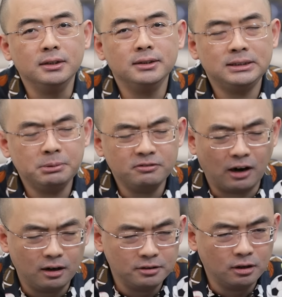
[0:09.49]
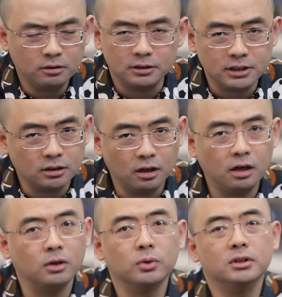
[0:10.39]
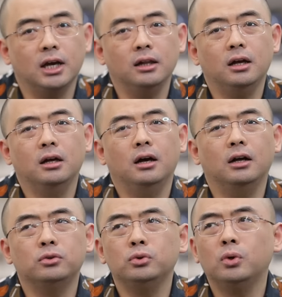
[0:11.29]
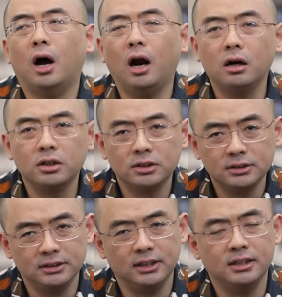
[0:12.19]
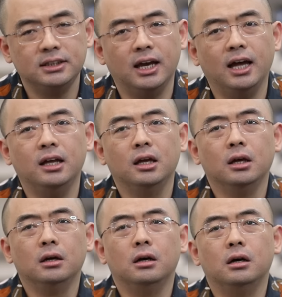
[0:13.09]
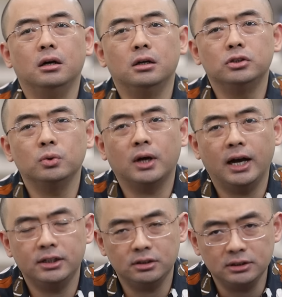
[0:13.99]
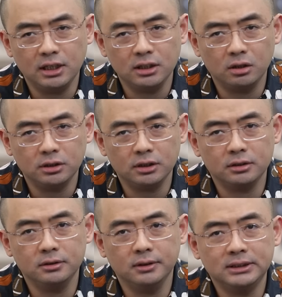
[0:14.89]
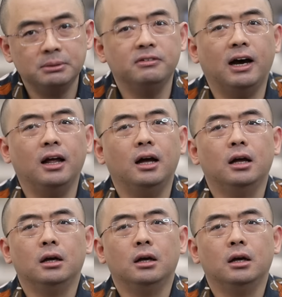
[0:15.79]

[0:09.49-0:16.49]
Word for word: 这基本法二十三条可念叨了好多年了啊，据说二十几年前呃就开始念叨这个基本法了。